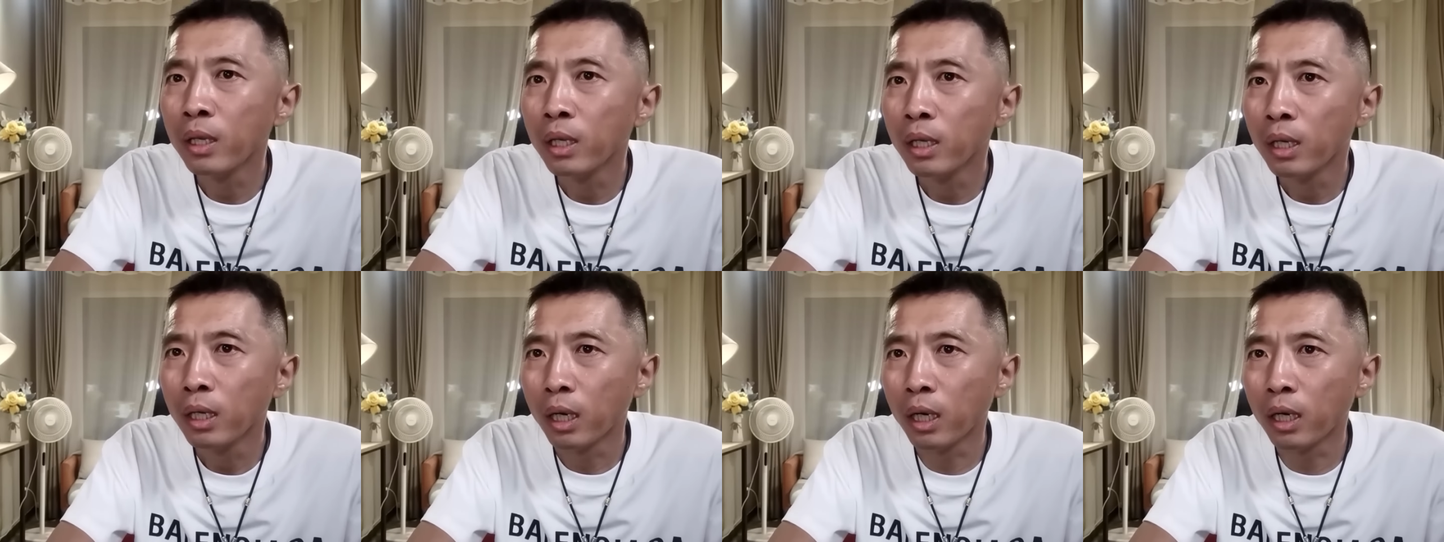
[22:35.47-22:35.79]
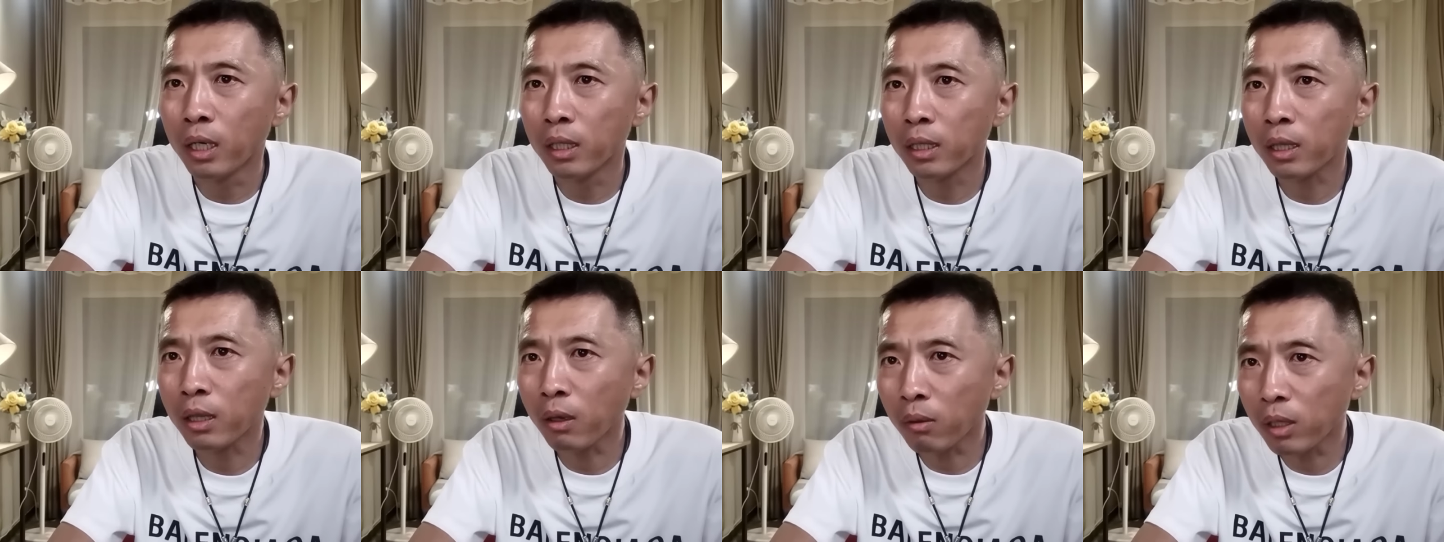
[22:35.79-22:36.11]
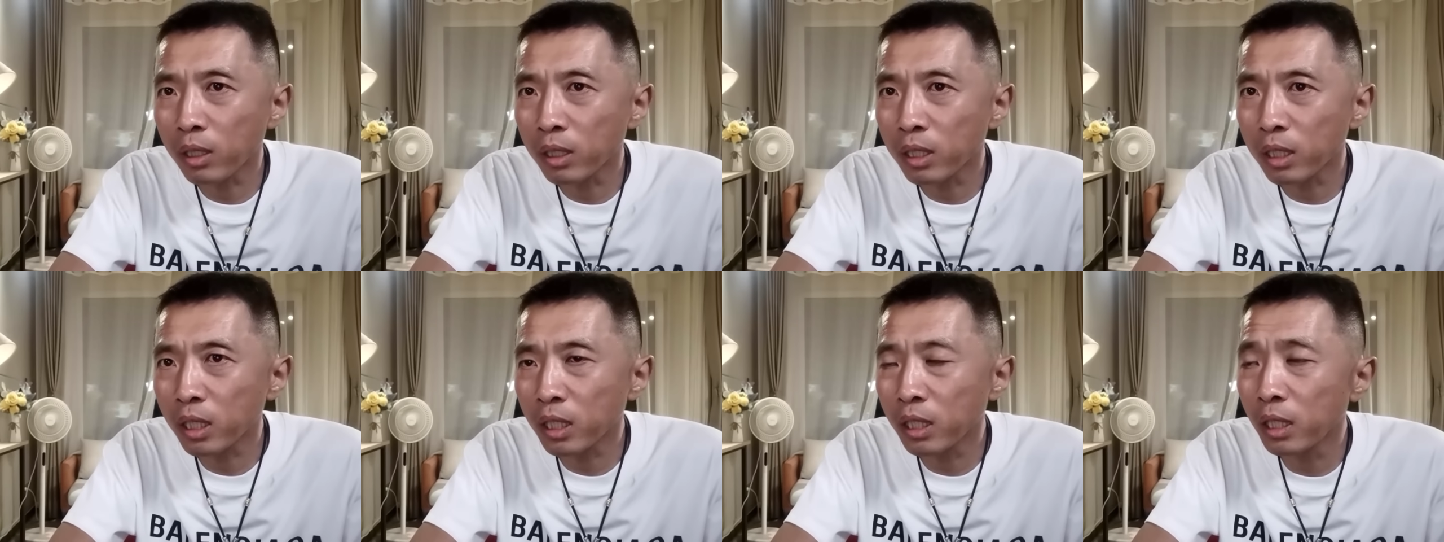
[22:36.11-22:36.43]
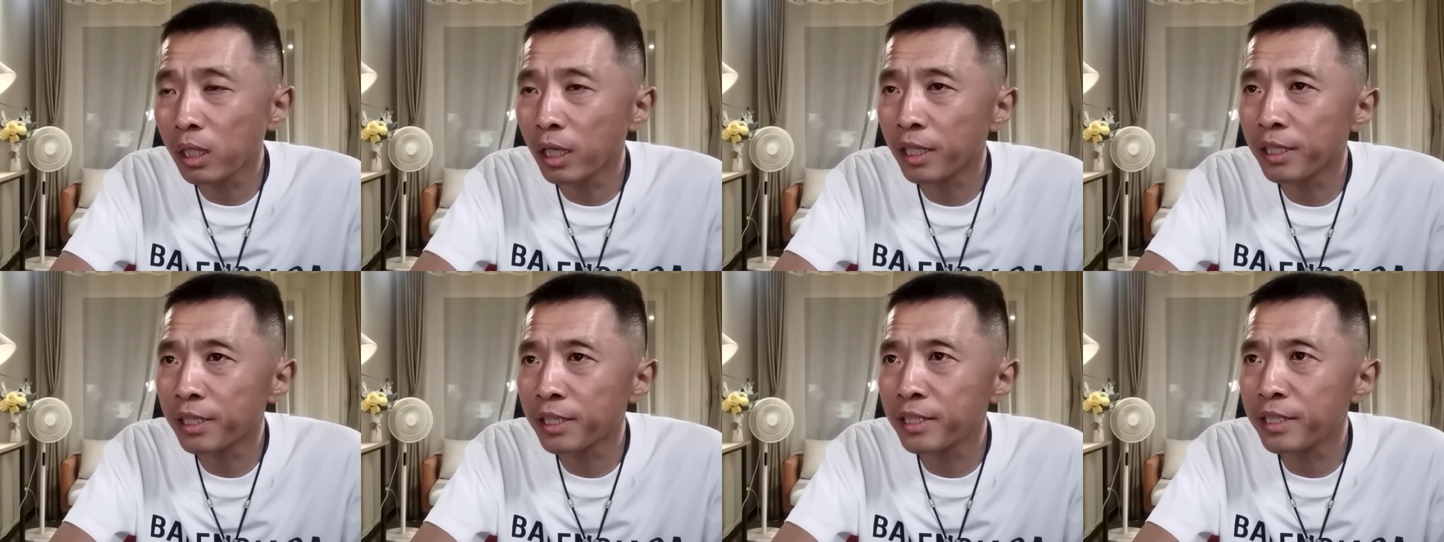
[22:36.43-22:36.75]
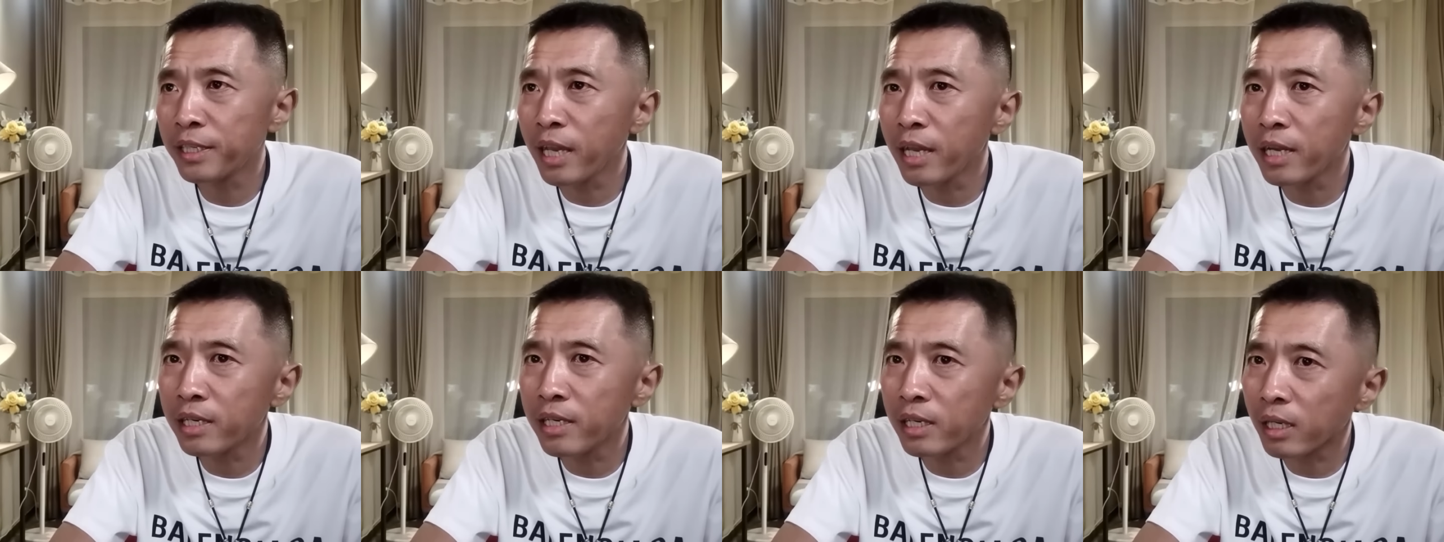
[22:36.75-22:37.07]
呃，到了这个
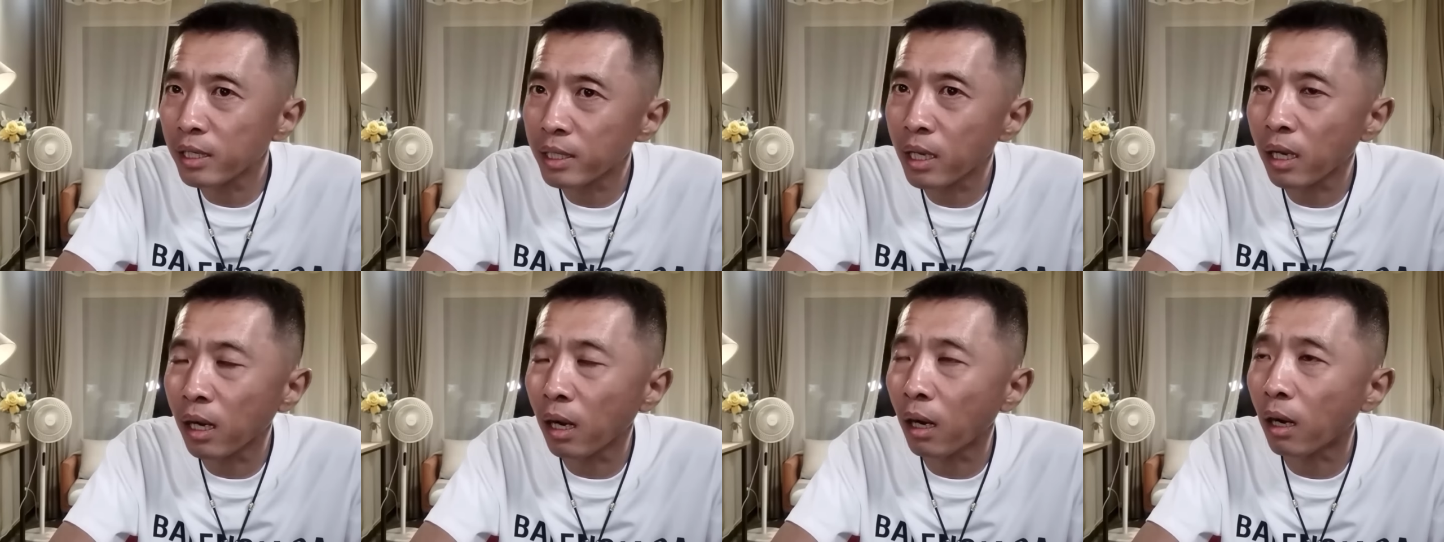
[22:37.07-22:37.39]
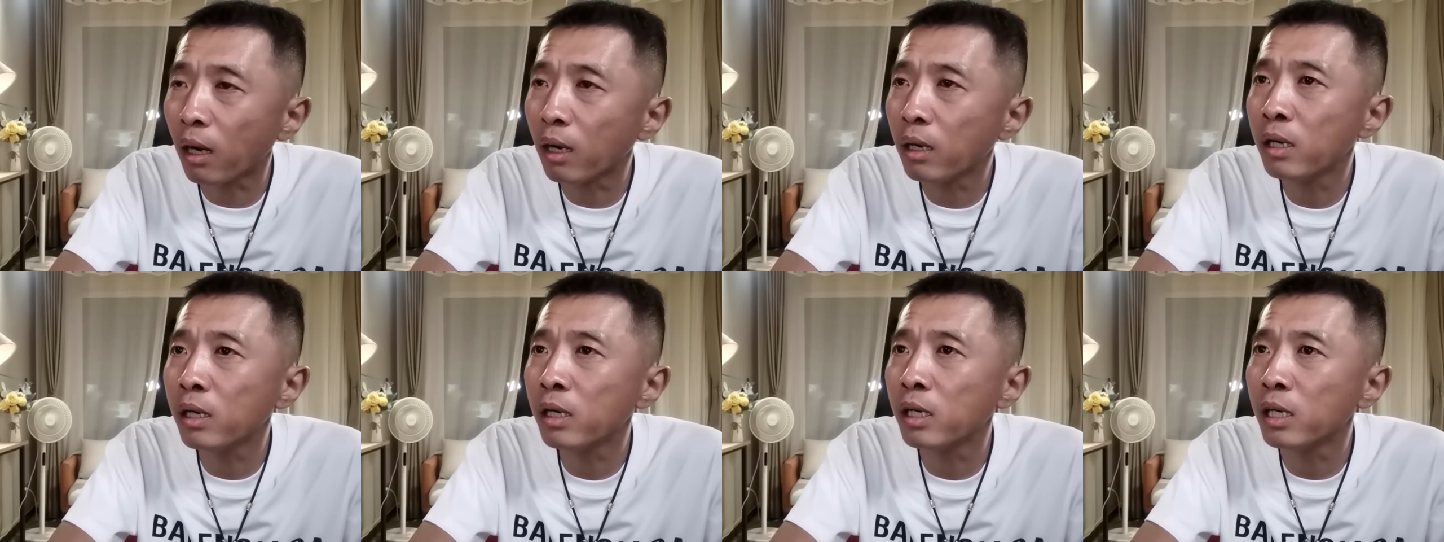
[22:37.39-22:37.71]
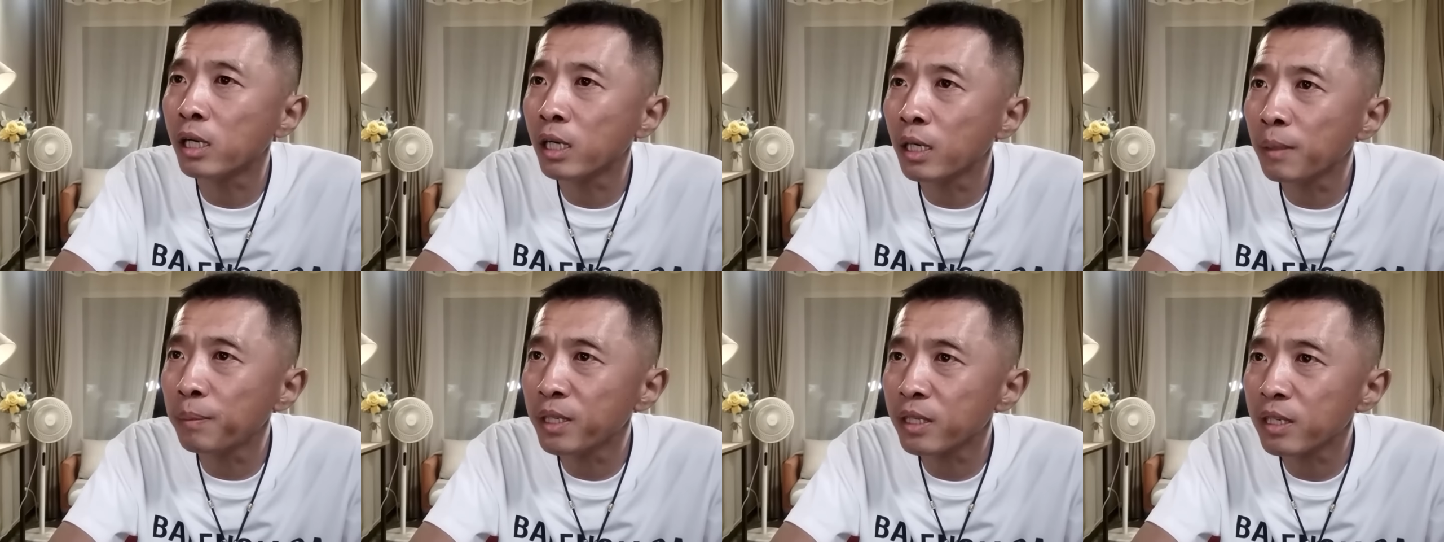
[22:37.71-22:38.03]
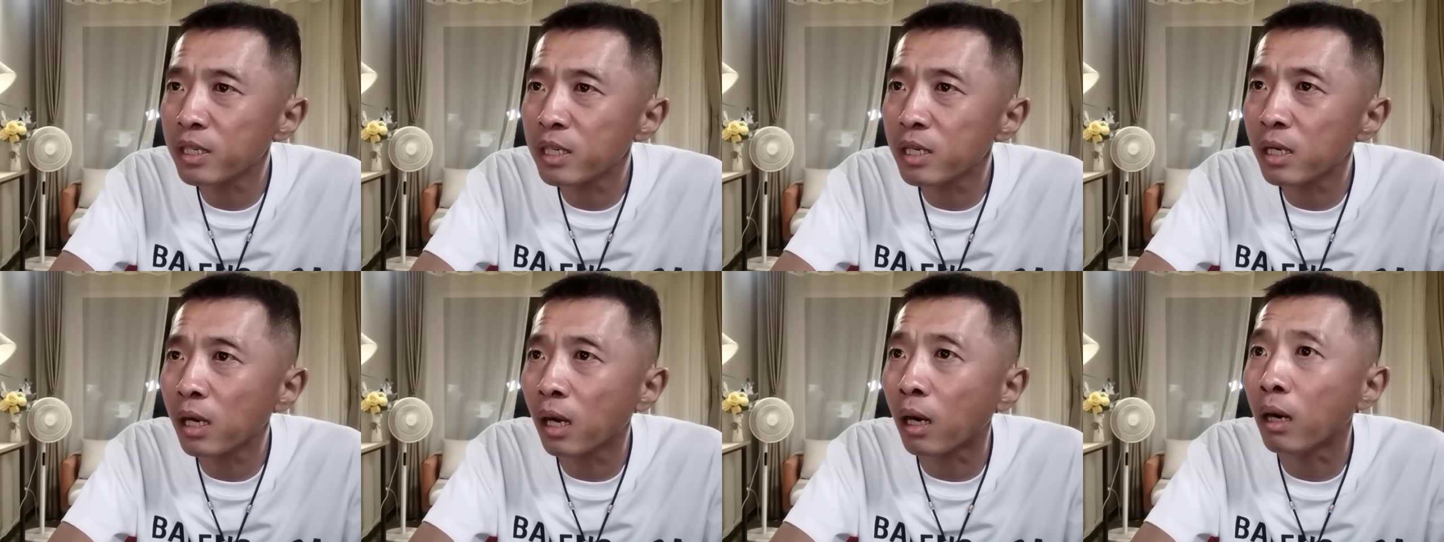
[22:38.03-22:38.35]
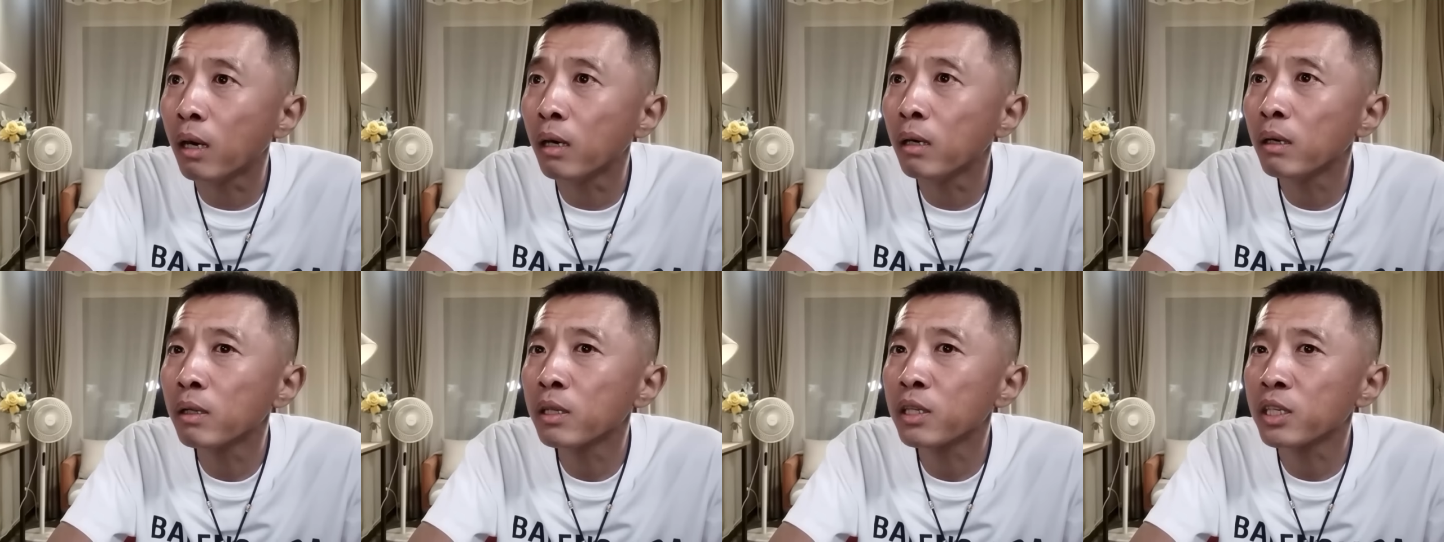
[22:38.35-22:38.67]
建设银行和平支行，
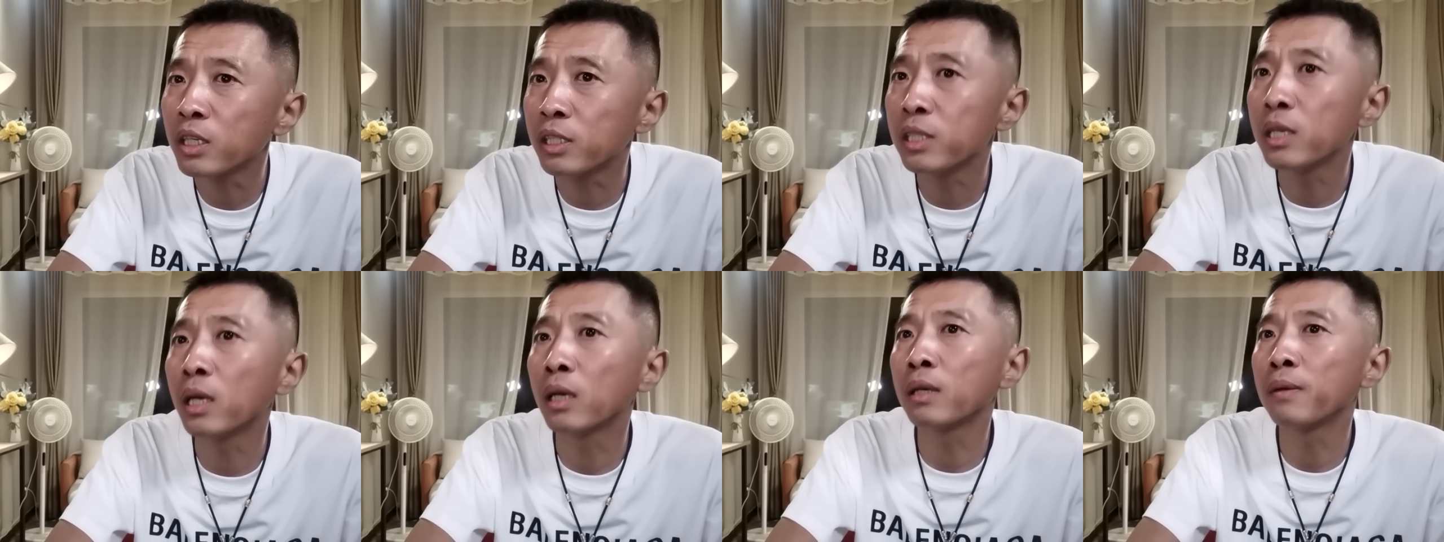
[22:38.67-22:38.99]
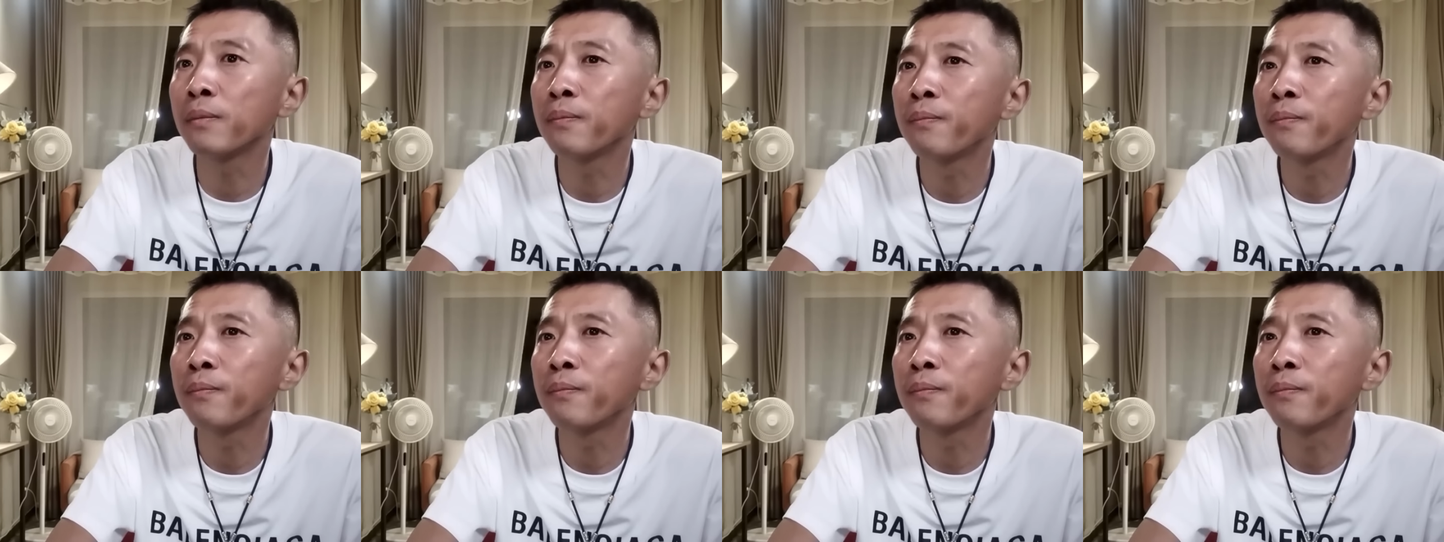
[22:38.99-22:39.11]
停下